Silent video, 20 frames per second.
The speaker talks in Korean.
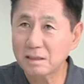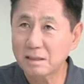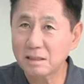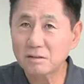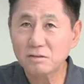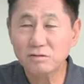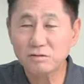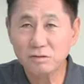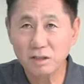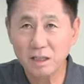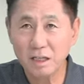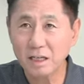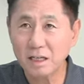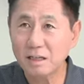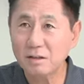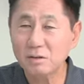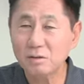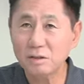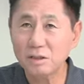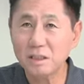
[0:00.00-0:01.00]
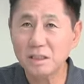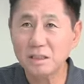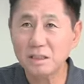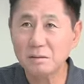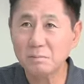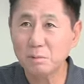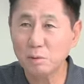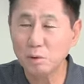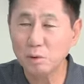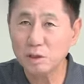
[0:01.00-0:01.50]
이 국회라는
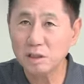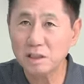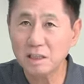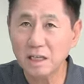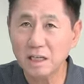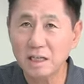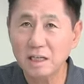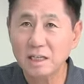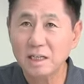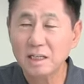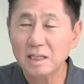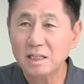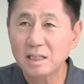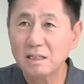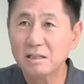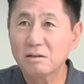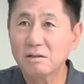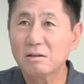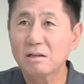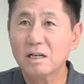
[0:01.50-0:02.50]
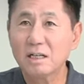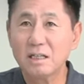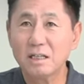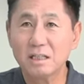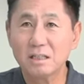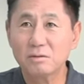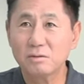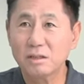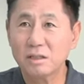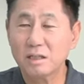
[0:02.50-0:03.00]
것이지 무엇이냐 이런 거에
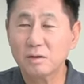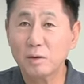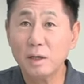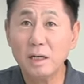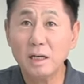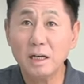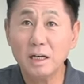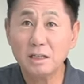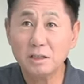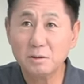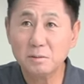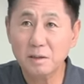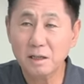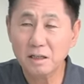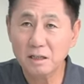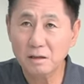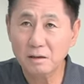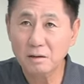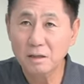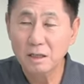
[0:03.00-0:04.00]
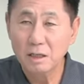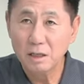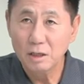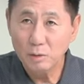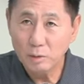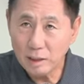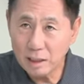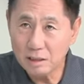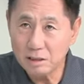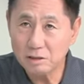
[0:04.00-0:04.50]
대해서 우리가 회의할 수밖에
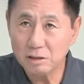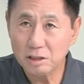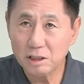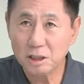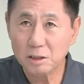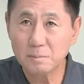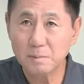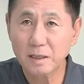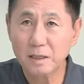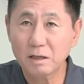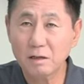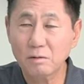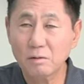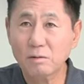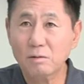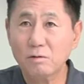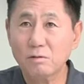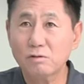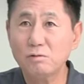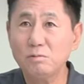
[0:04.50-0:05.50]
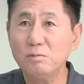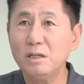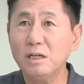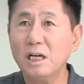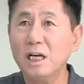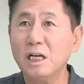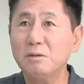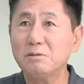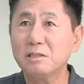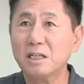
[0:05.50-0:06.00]
회의적일 수밖에 없고
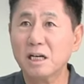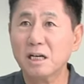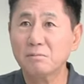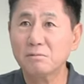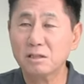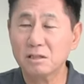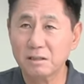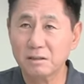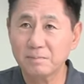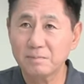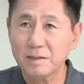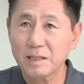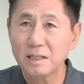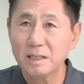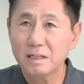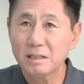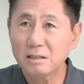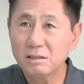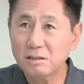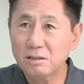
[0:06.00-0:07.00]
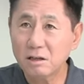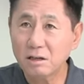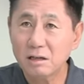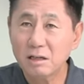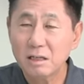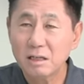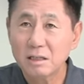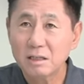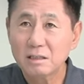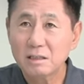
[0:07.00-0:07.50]
국민의힘 사람들은
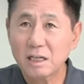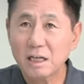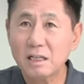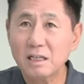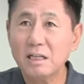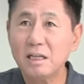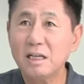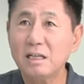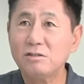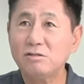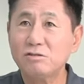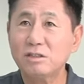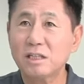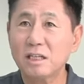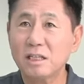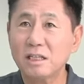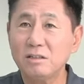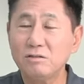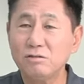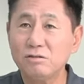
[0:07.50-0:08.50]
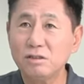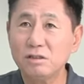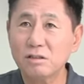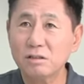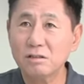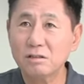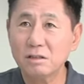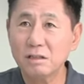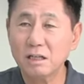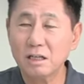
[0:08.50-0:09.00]
그저 자기네 수장인
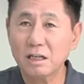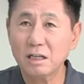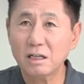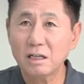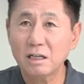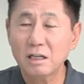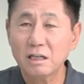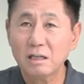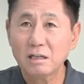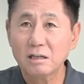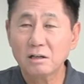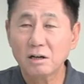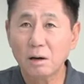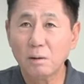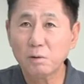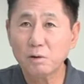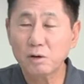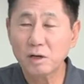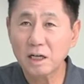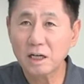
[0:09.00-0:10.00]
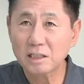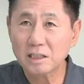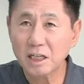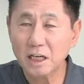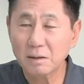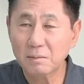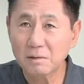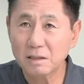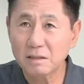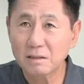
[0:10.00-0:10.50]
윤석열이가 거부권
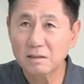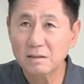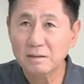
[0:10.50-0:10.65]
행사하면